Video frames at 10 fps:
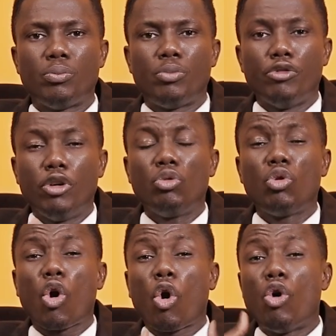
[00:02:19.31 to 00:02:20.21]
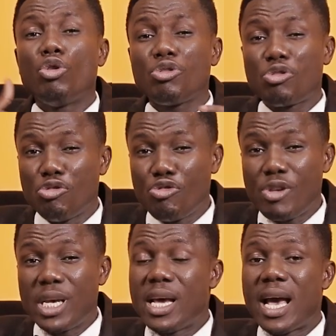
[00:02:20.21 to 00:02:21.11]
Pouvons-nous
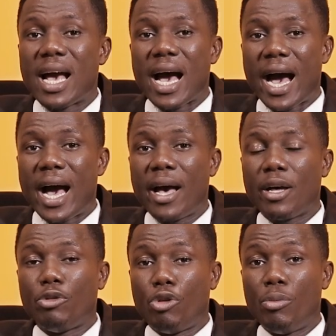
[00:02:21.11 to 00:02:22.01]
continuer à